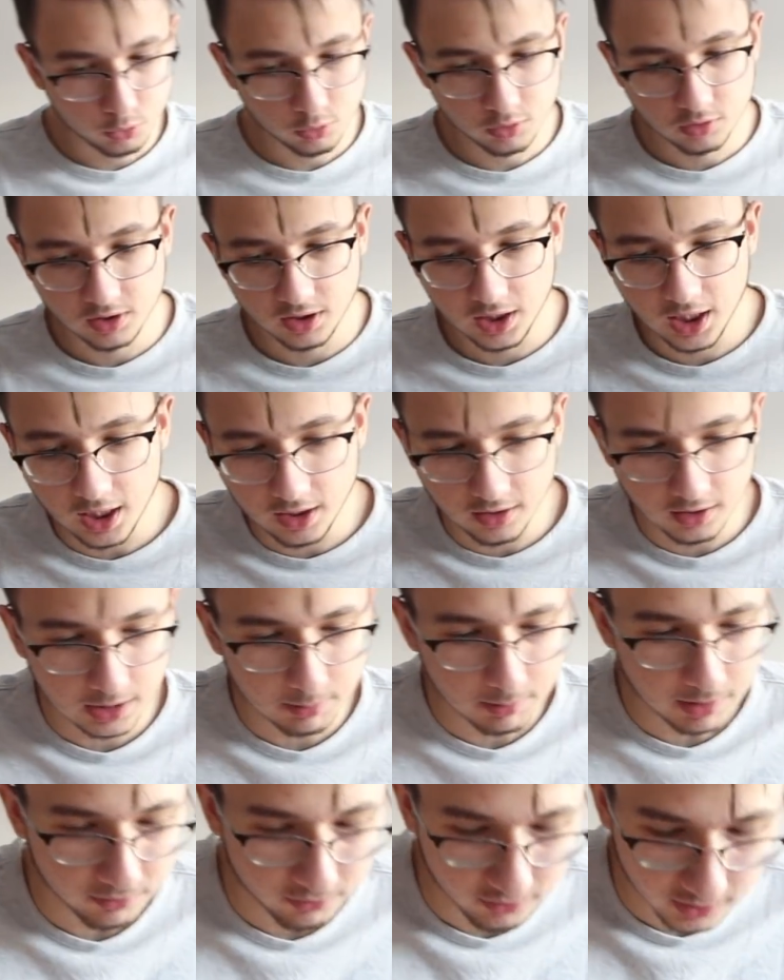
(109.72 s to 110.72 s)
100 liraya
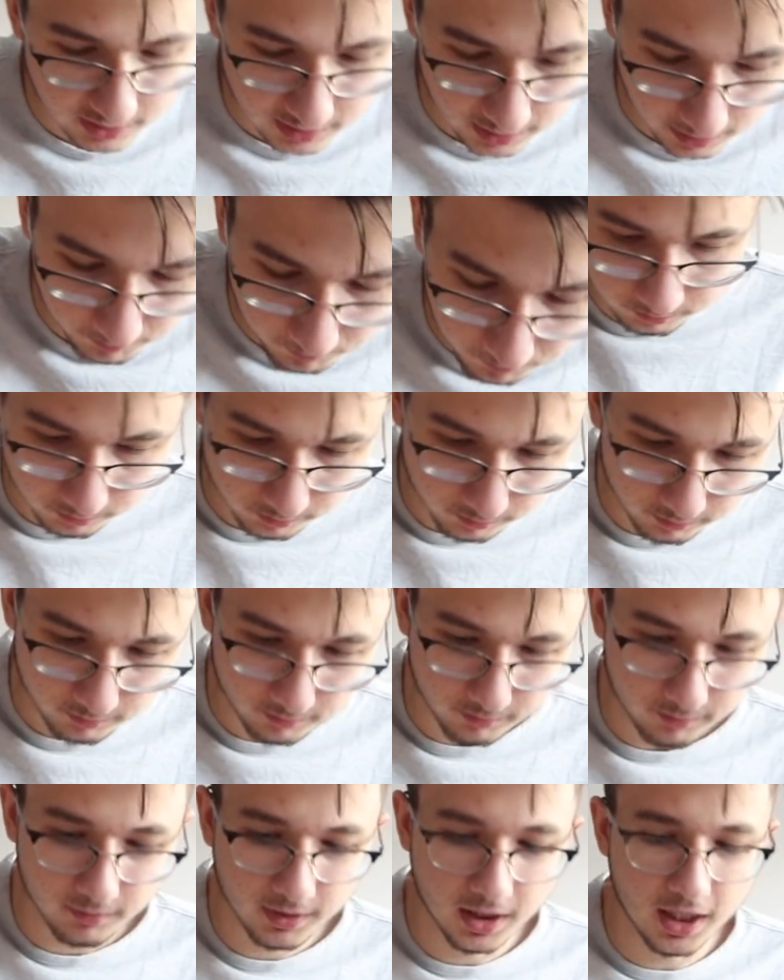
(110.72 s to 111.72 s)
alırdım en fazla.
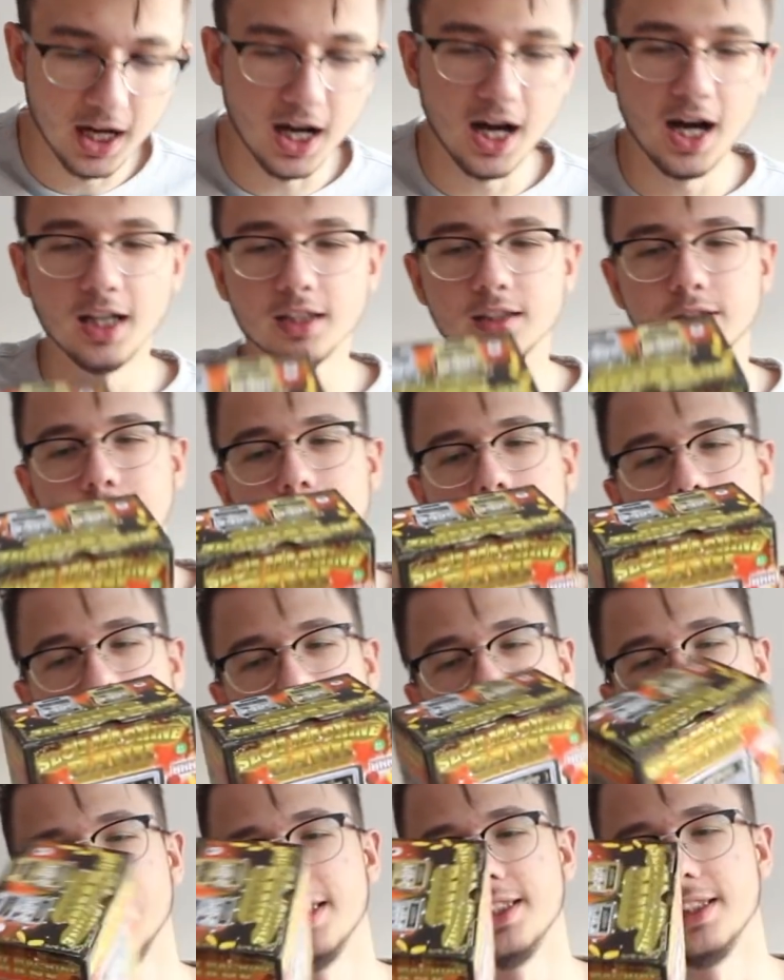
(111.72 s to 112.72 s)
Aa slot
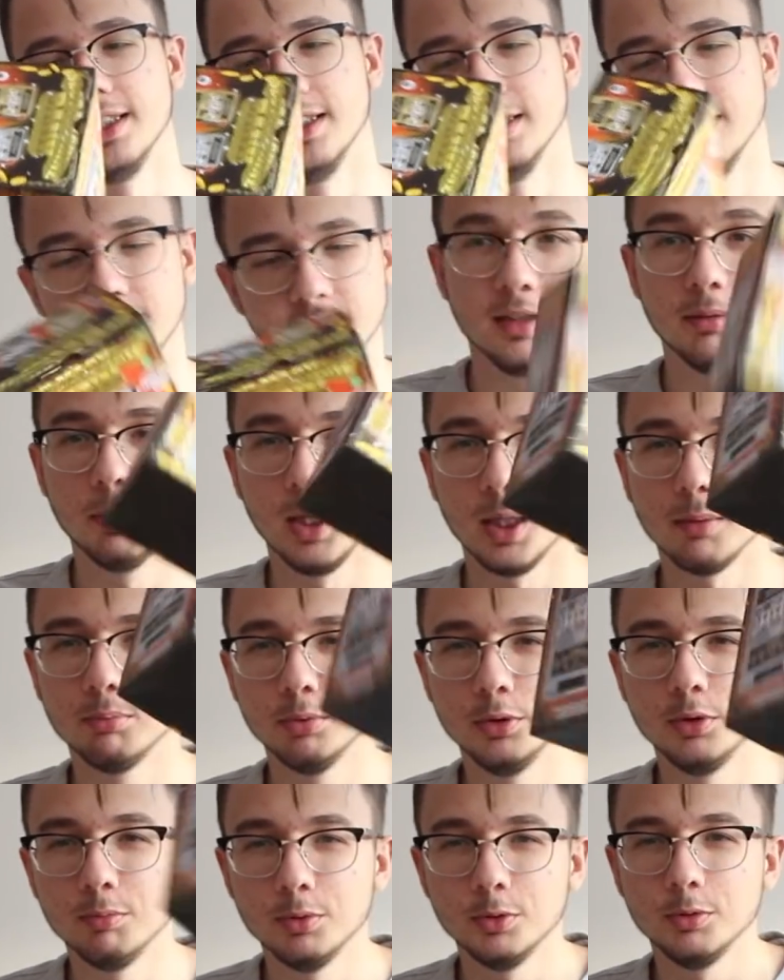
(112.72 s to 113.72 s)
makinesi. Bak
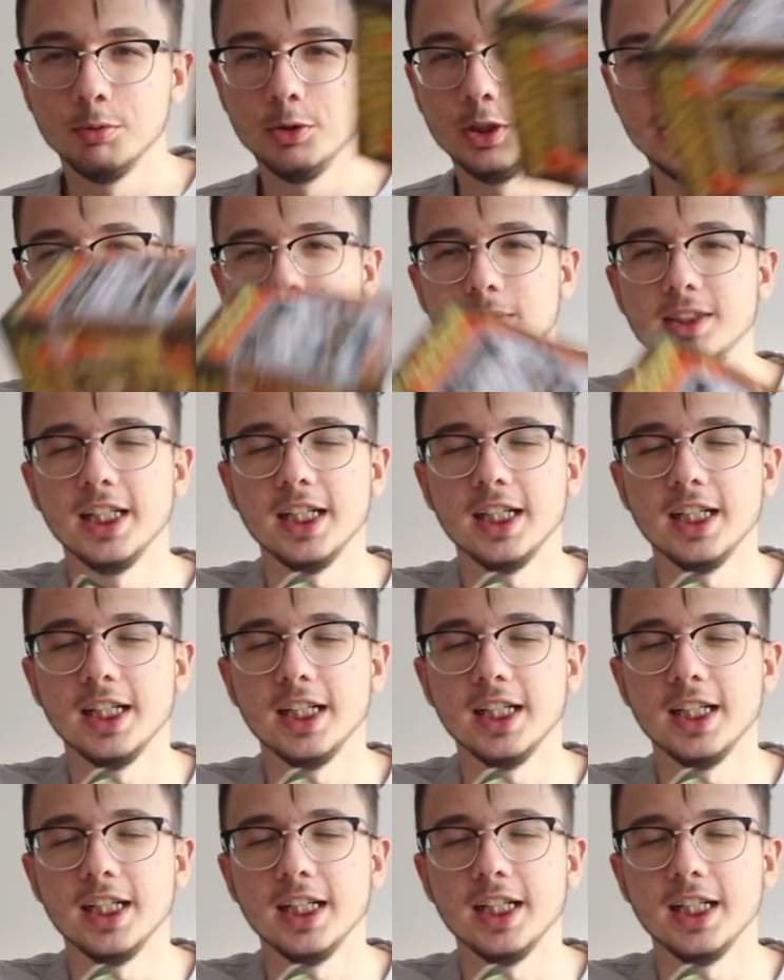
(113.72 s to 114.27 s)
bu, bu, bu ilgimi